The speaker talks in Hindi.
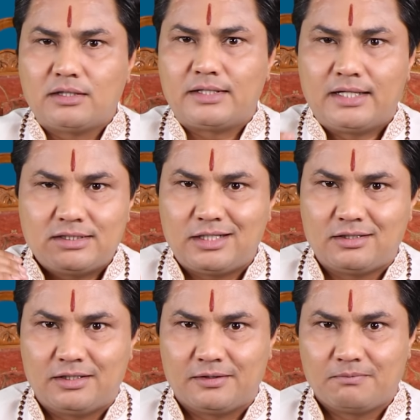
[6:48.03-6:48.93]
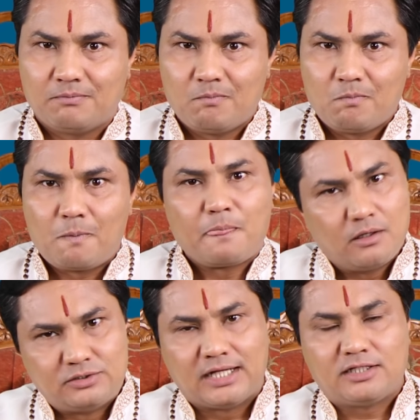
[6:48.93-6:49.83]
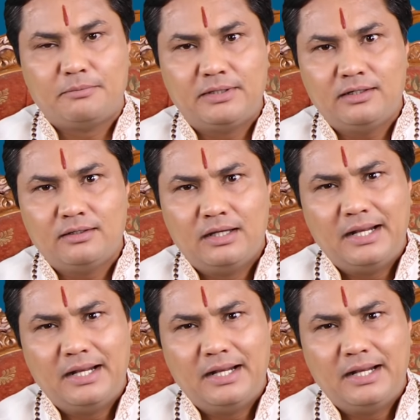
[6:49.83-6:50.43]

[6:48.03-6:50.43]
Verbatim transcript: बात कहना चाहते हैं जाते भी हैं